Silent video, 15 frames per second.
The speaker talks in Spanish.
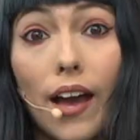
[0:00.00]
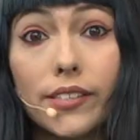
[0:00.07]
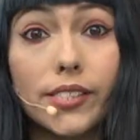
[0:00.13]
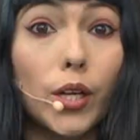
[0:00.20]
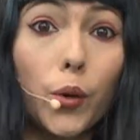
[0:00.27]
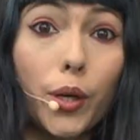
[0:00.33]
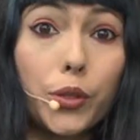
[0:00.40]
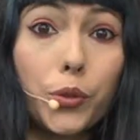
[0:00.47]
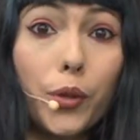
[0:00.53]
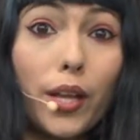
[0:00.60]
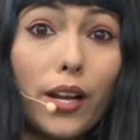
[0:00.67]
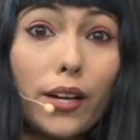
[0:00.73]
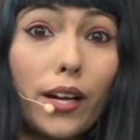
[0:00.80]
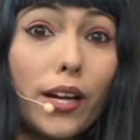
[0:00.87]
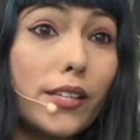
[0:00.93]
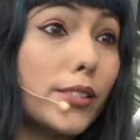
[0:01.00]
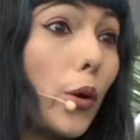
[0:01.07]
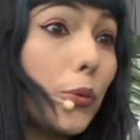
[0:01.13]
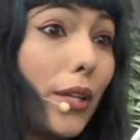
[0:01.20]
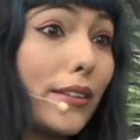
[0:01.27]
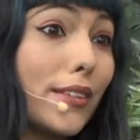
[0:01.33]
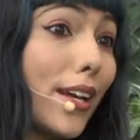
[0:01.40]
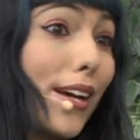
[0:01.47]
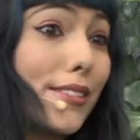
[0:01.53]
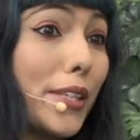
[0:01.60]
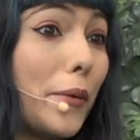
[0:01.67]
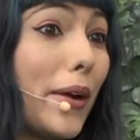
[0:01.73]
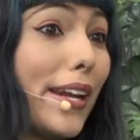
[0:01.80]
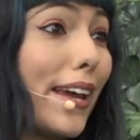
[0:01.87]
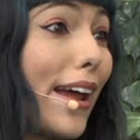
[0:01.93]
hace lo que todas las ranas auténticas
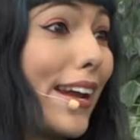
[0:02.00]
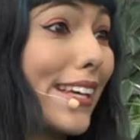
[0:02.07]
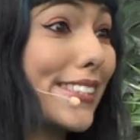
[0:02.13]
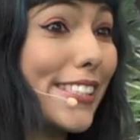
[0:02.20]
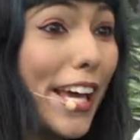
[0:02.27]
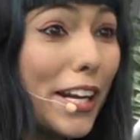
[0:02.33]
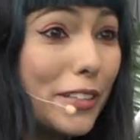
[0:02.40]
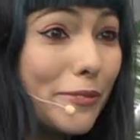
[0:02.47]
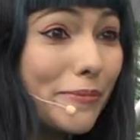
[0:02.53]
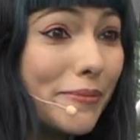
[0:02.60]
deberían hacer,